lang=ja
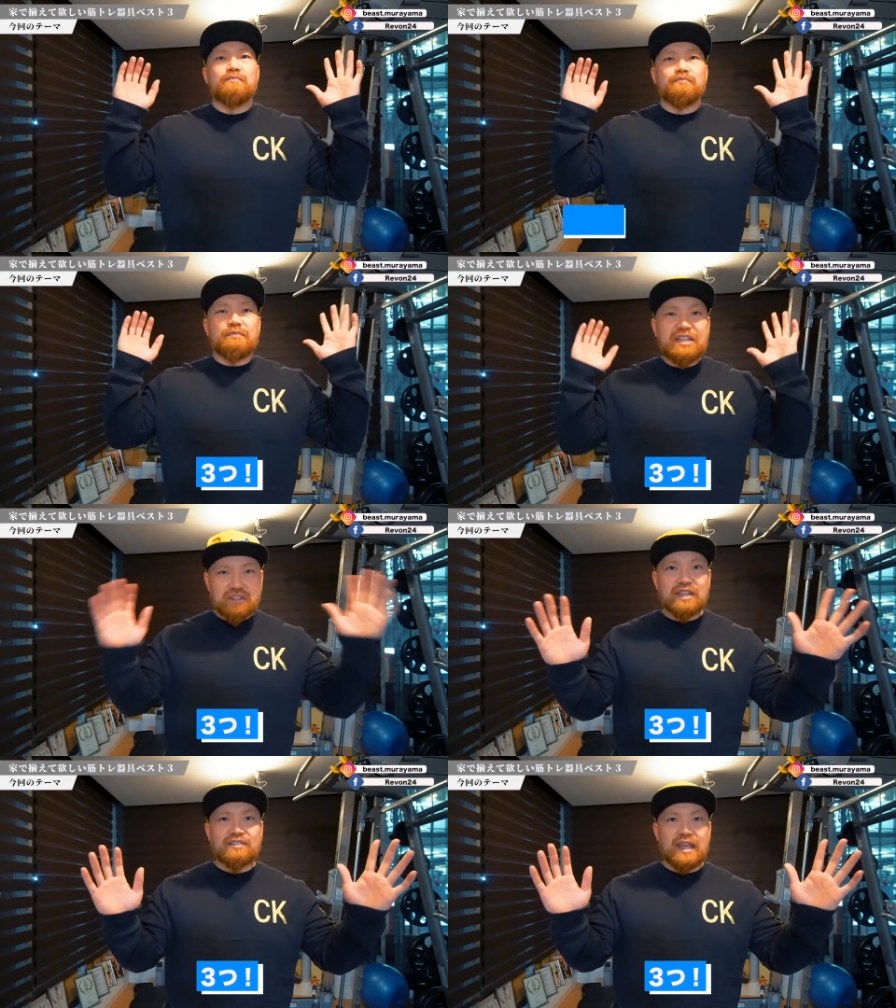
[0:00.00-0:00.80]
3
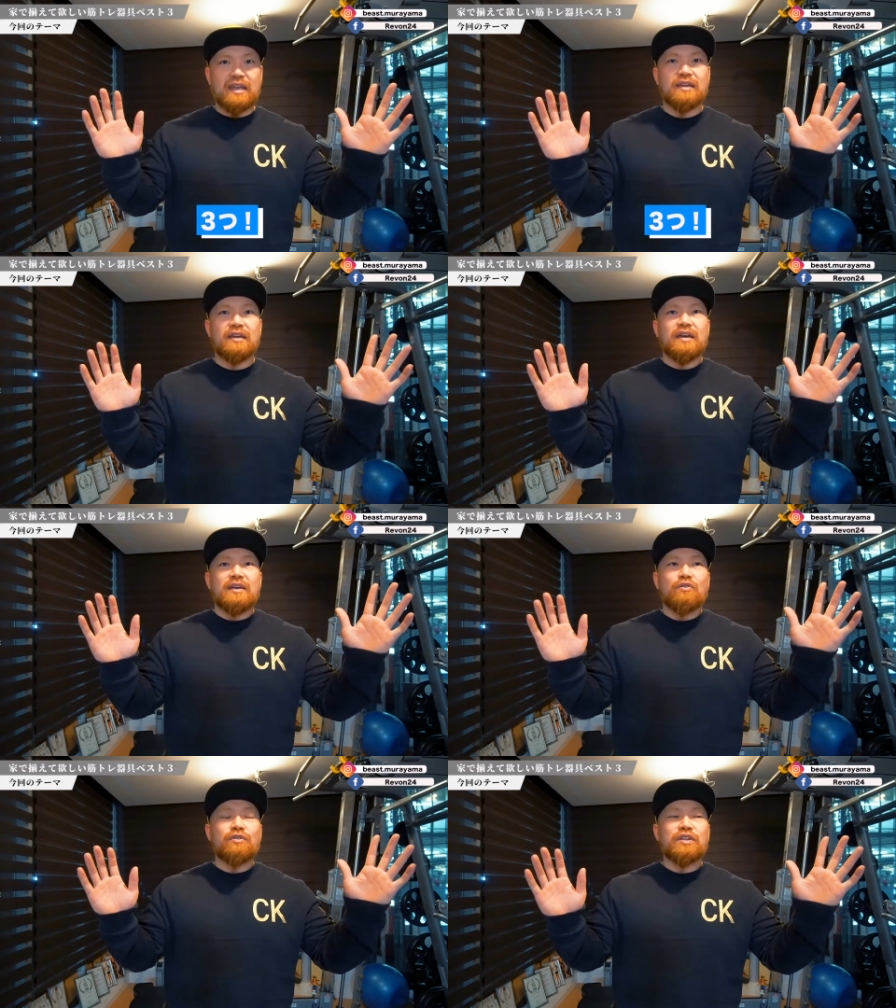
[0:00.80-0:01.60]
つですね。
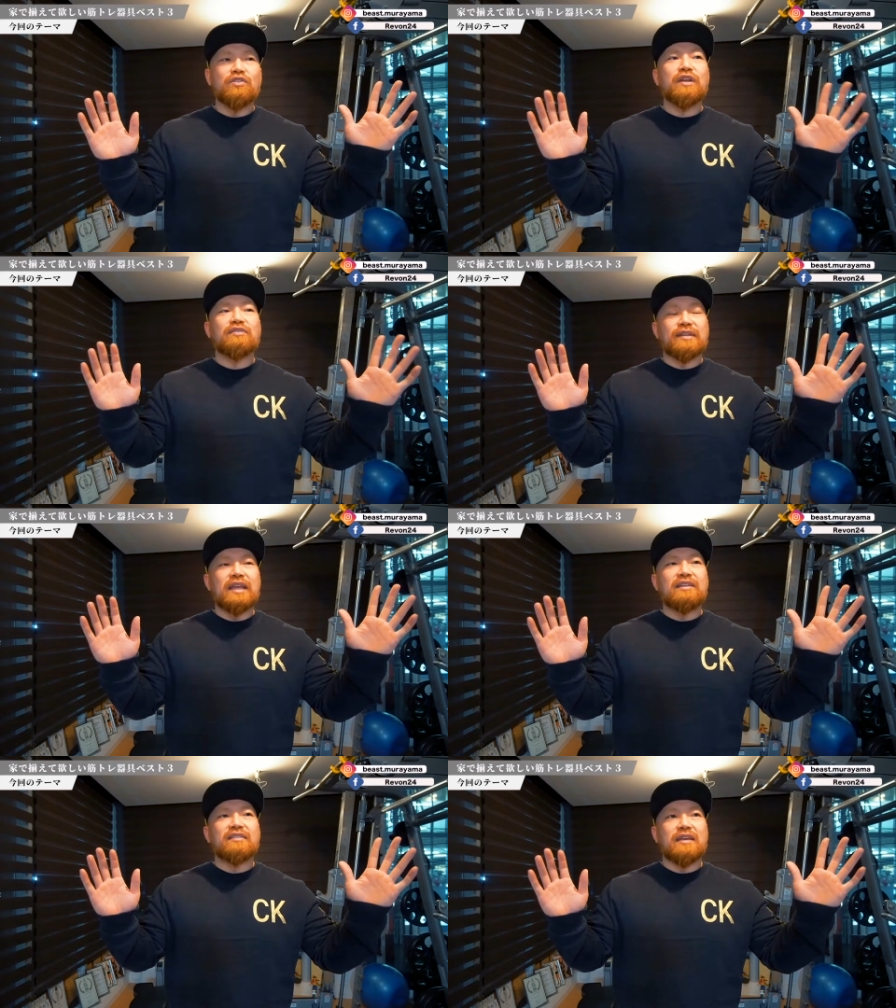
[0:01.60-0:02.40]
ここに優劣はな
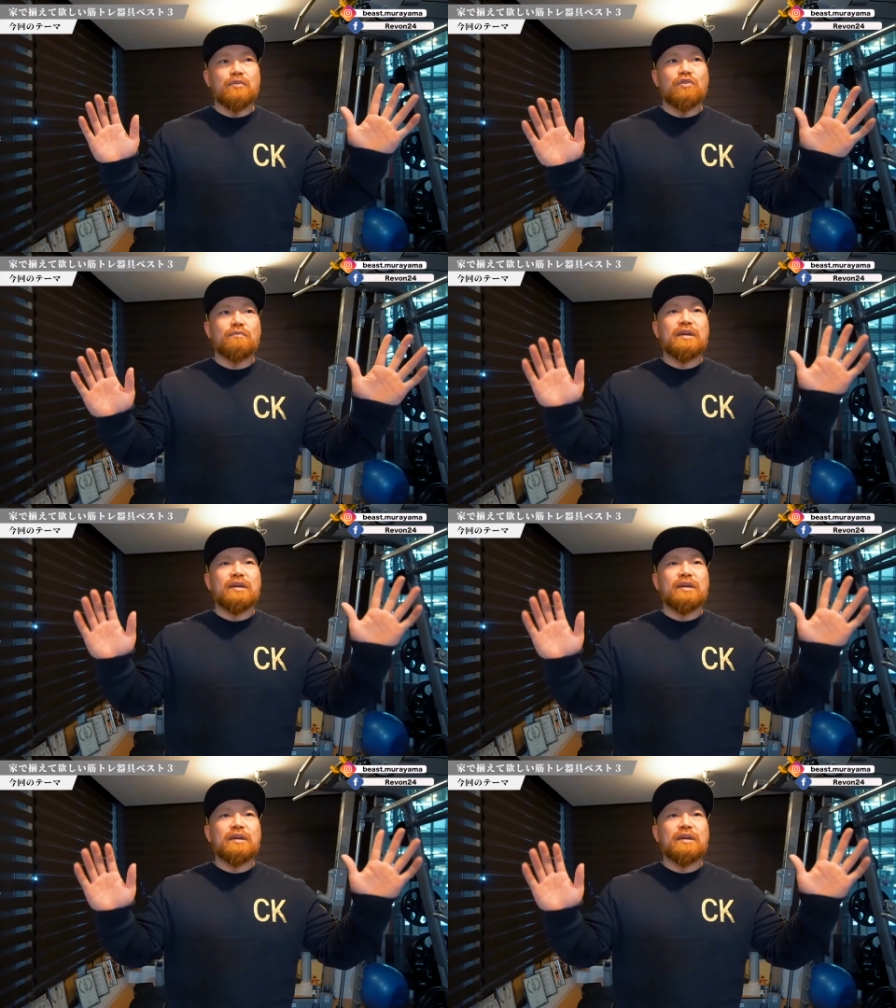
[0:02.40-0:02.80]
いんですけれども、